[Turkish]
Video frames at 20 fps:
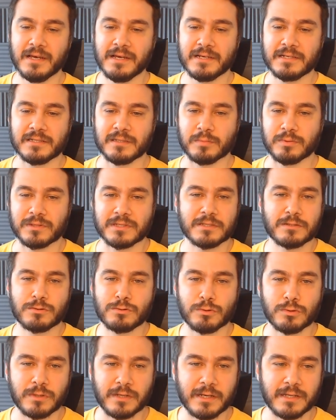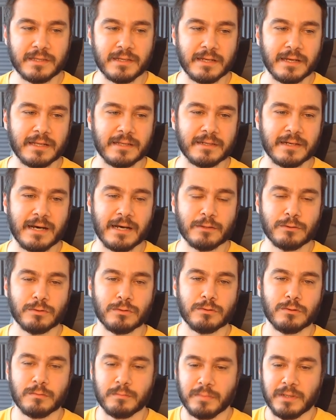İşte burası Suriye değil hani rahat
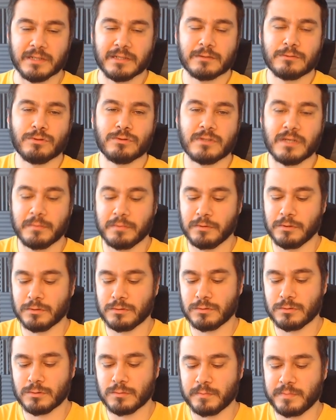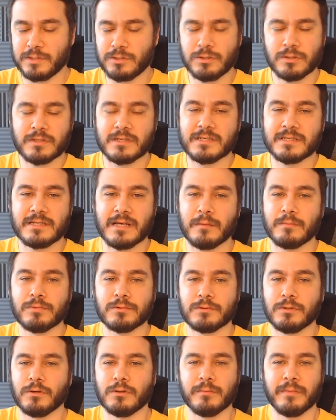olun balık tutabiliyorsunuz. Birçok insan
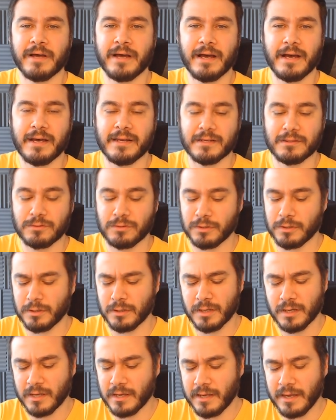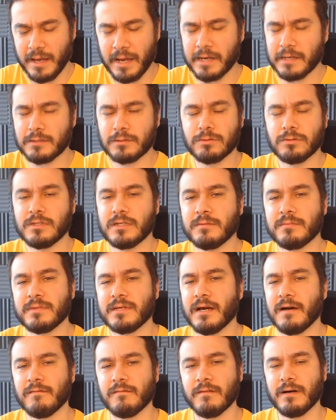burada olmayı hayal ediyor. Her türlü
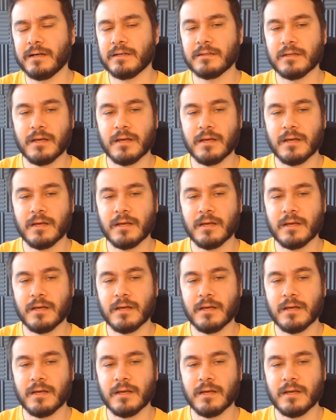imkan var.